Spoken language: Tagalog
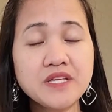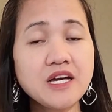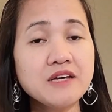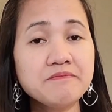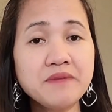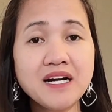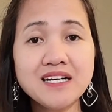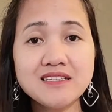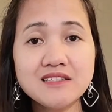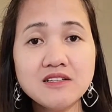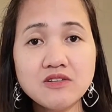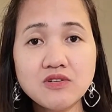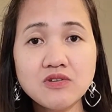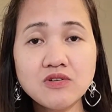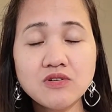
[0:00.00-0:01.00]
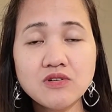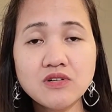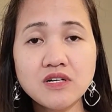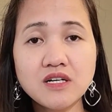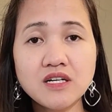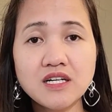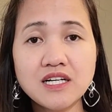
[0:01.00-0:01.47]
At pangatlo,
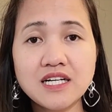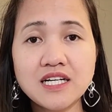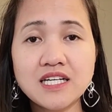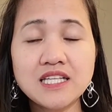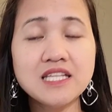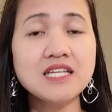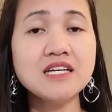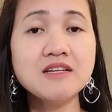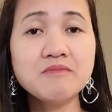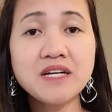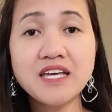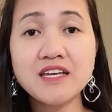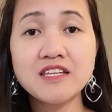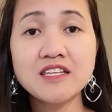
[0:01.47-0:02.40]
uh, hindi yan mag